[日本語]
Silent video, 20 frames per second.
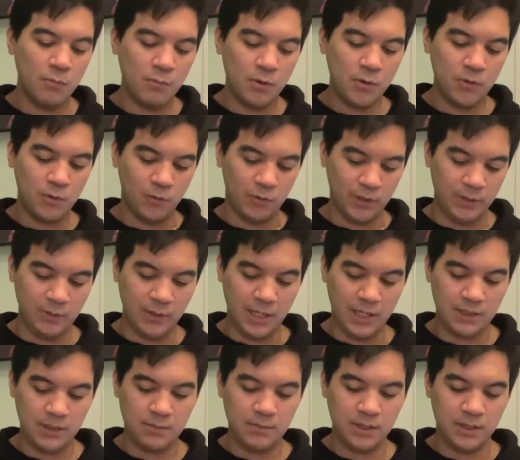ンボールを
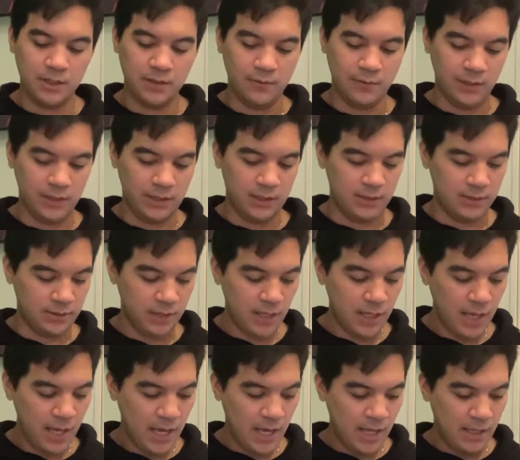今集めてるわけなんですね。